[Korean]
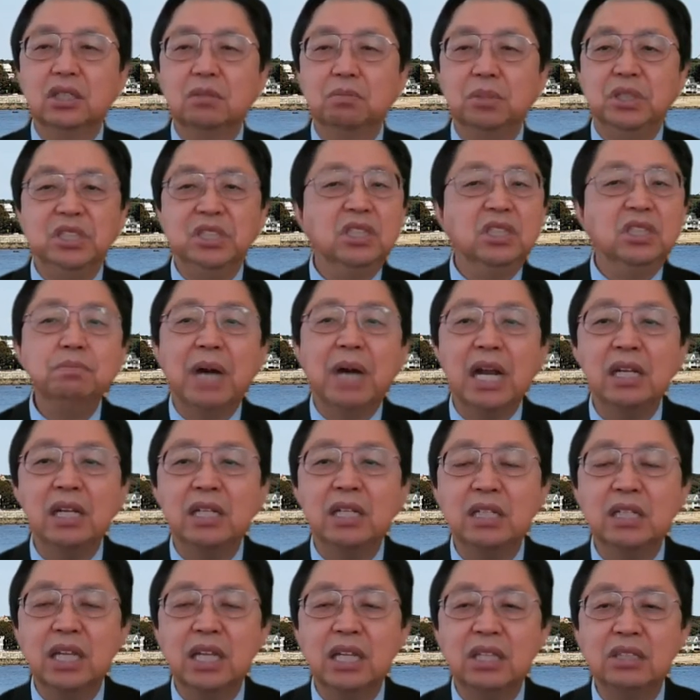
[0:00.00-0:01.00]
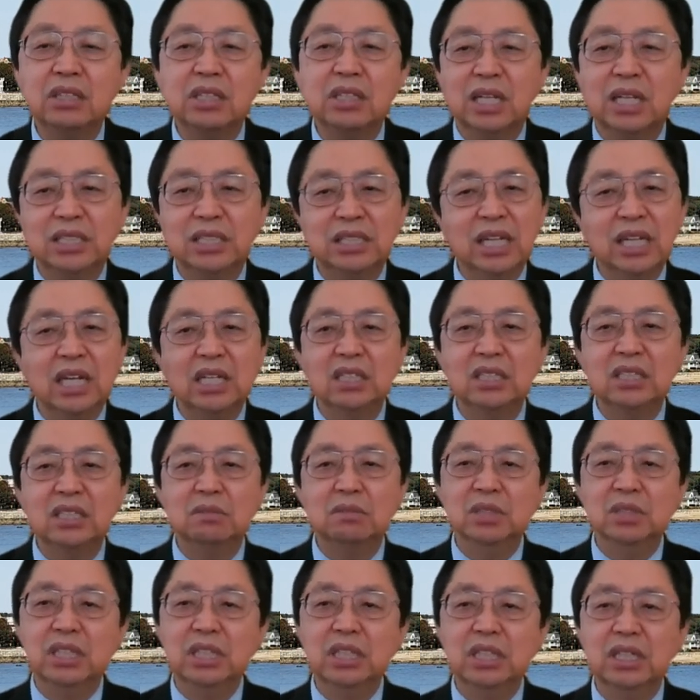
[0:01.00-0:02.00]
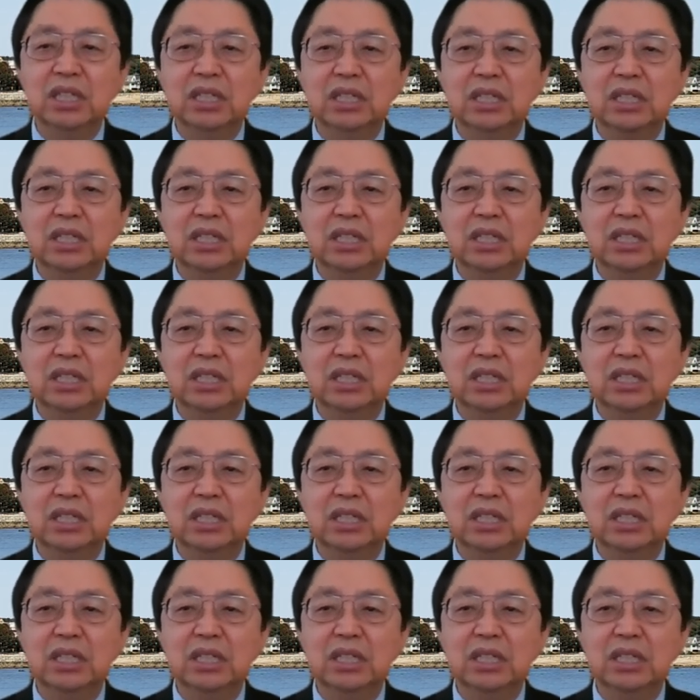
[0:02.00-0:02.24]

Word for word: 빛은 밝을 때 드러나지 않습니다.